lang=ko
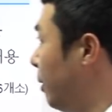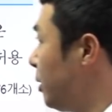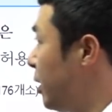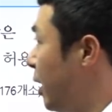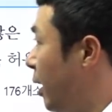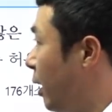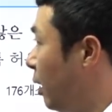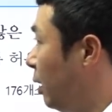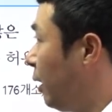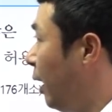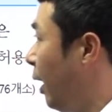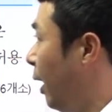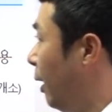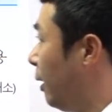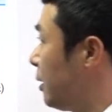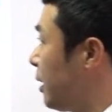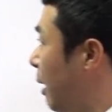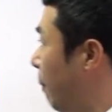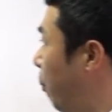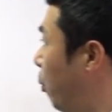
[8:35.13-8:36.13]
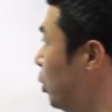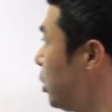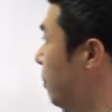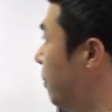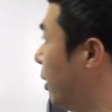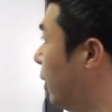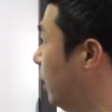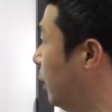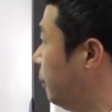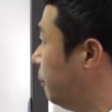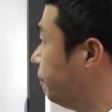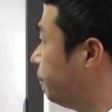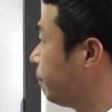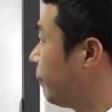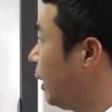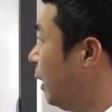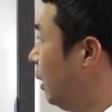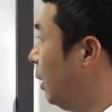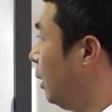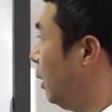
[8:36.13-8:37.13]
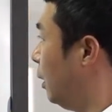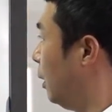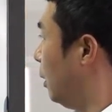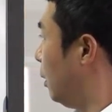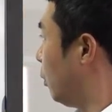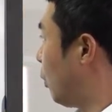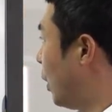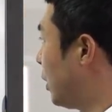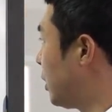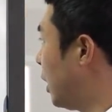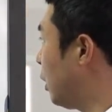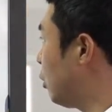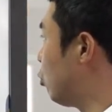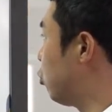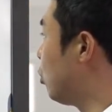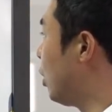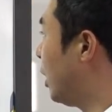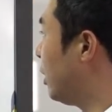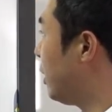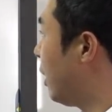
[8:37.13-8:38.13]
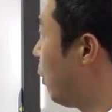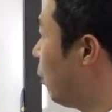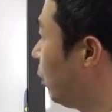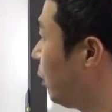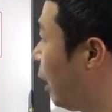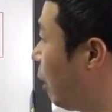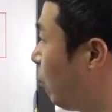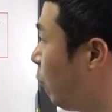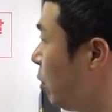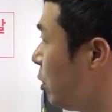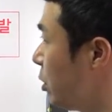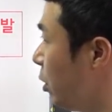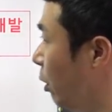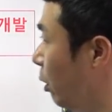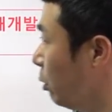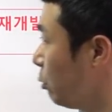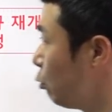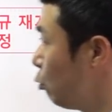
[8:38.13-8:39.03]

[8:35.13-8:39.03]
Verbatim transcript: 번째 얘기인데, 자 보시면은 굉장히 중요한 내용을 담고 있어요.